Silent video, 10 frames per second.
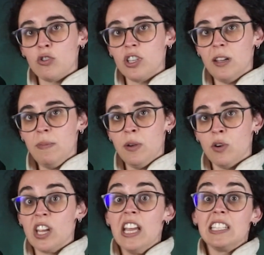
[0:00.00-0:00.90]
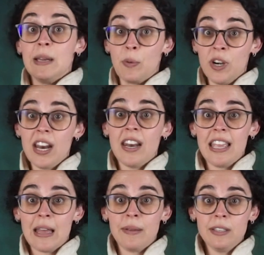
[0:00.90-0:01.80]
los enemigos, se ponen en
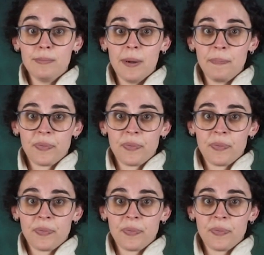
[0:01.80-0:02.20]
ella misma.